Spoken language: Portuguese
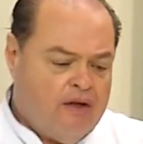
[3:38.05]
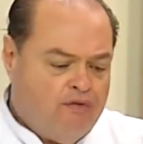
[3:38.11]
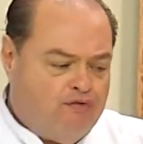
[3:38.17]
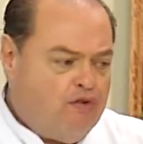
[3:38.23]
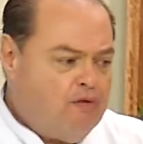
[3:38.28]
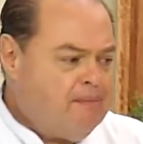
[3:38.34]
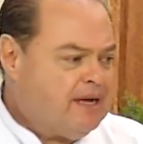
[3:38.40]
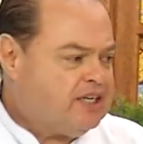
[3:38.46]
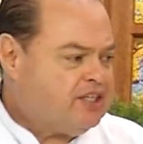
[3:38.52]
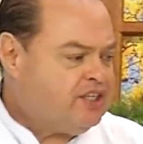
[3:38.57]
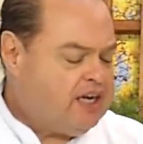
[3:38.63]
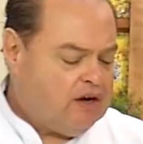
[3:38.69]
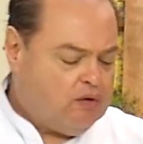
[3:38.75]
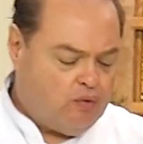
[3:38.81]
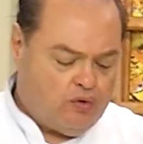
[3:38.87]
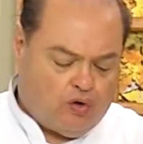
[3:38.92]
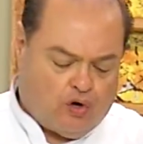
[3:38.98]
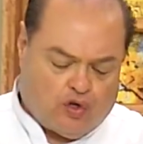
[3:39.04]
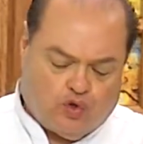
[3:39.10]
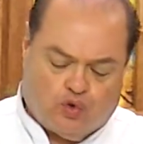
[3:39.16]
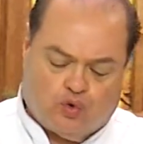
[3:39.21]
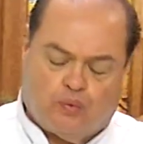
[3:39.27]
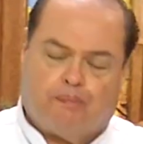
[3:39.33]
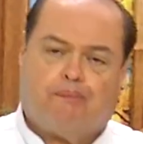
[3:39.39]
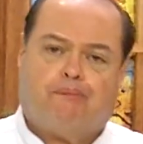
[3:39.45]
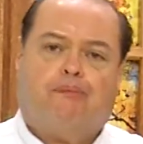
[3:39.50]
Vou mexer com o
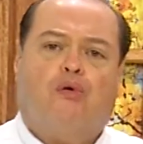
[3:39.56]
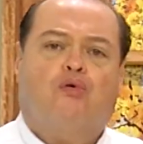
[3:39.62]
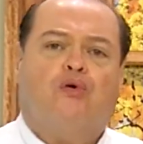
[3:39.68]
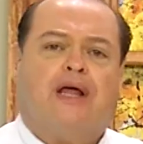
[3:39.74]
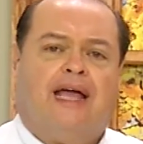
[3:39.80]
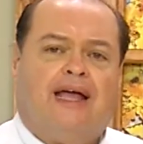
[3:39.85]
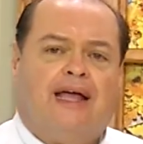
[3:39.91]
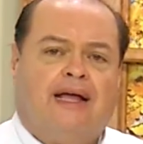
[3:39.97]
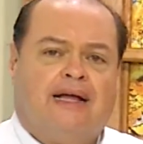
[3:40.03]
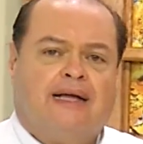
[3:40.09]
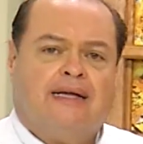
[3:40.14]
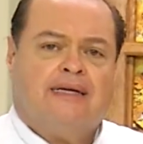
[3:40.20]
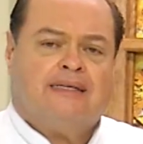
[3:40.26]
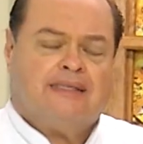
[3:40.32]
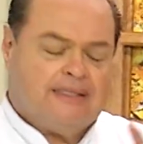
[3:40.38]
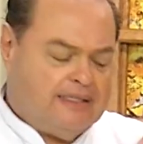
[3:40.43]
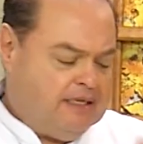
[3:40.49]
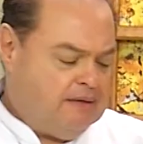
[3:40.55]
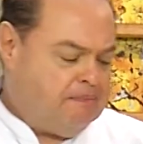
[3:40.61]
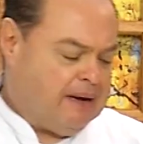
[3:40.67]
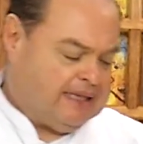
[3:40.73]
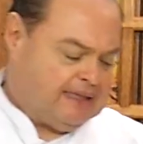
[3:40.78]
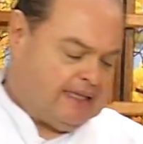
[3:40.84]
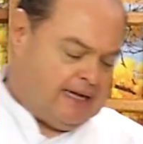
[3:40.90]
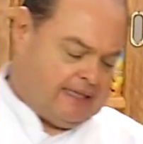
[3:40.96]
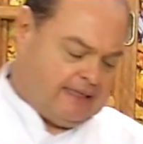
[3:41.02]
nosso purê de
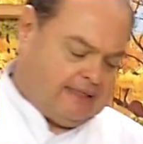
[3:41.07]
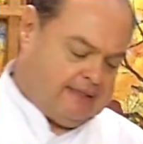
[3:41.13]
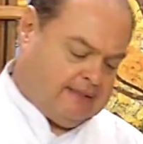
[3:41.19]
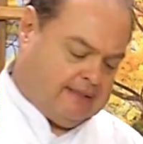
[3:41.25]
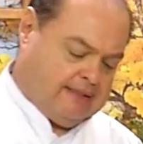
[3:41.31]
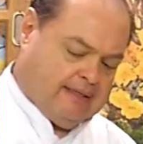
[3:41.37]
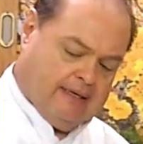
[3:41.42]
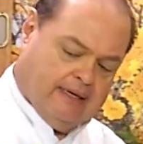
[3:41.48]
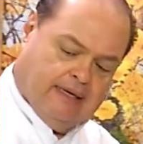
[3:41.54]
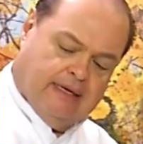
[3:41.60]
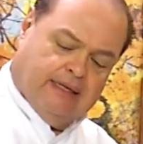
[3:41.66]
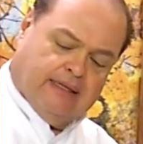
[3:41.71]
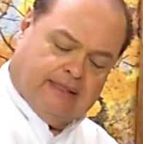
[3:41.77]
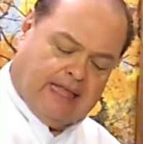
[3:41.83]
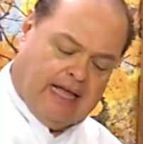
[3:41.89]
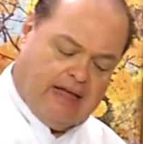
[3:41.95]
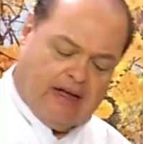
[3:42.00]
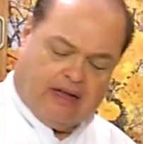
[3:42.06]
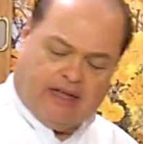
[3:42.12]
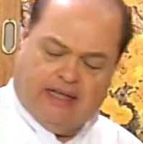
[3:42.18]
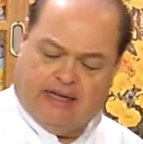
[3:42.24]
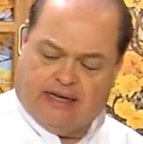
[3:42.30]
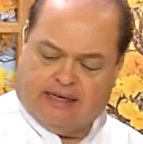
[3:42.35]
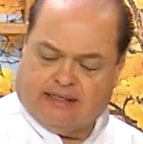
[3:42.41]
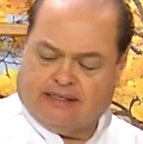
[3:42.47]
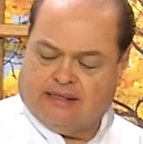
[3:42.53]
batatas. Tem
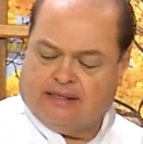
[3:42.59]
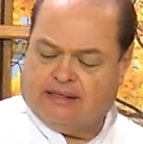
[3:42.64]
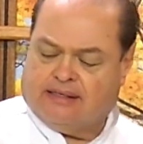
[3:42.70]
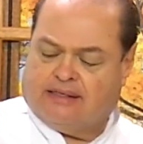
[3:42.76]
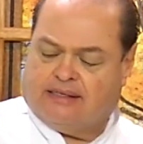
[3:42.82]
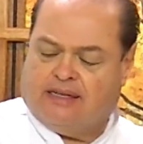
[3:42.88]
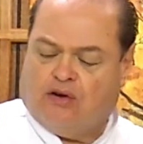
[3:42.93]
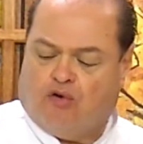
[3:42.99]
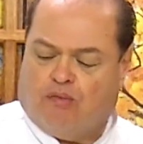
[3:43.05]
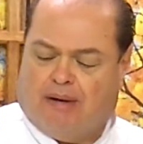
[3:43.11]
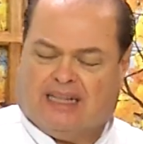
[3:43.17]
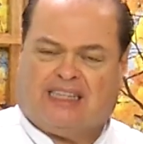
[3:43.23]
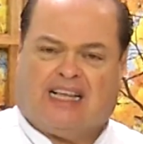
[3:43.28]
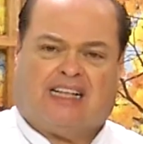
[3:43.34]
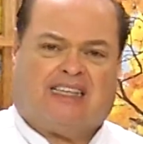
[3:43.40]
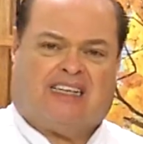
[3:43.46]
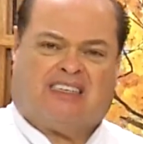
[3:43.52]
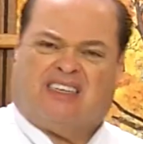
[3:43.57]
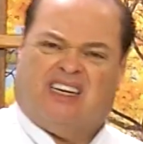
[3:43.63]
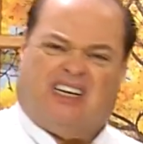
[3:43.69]
aqui as cinco batatas